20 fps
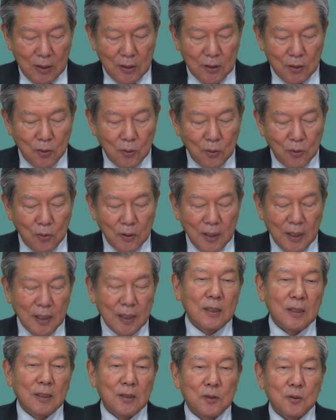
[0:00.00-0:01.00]
성공에
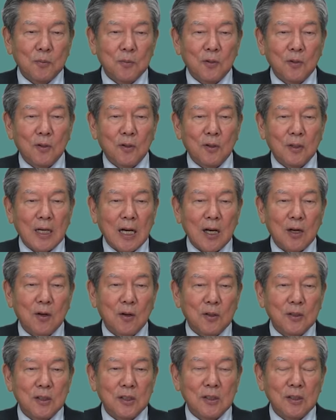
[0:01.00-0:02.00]
좀 더
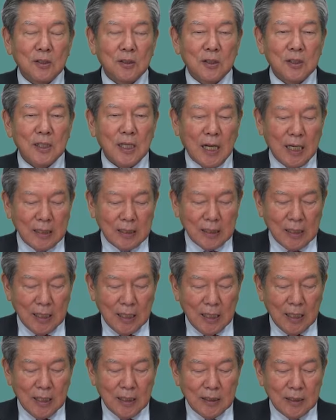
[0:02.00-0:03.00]
가까워지는 것이
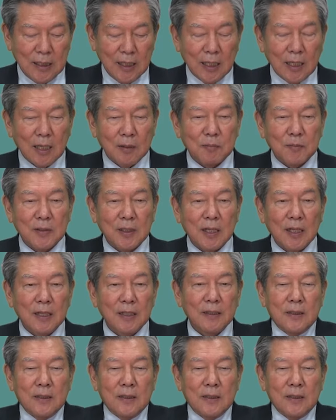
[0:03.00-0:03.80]
아닌가 생각합니다.